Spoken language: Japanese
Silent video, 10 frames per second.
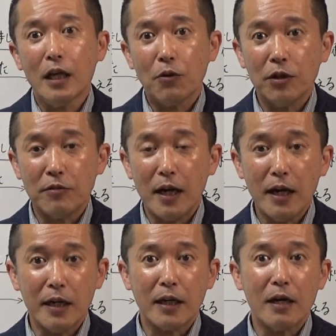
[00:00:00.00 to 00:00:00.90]
これ我
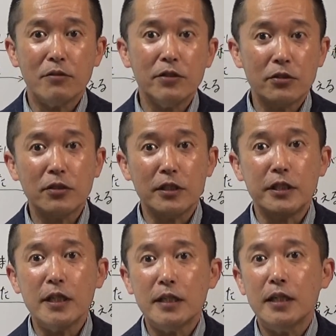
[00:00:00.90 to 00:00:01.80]
が家確実に
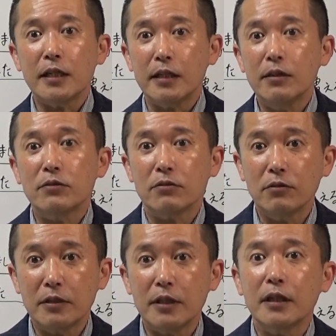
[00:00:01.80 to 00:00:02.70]
利益が出る
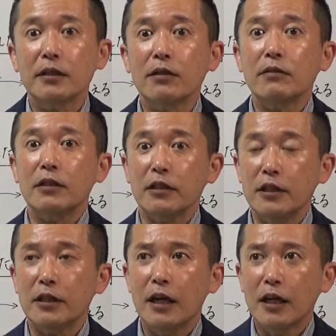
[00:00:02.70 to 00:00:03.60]
ぞってなった時に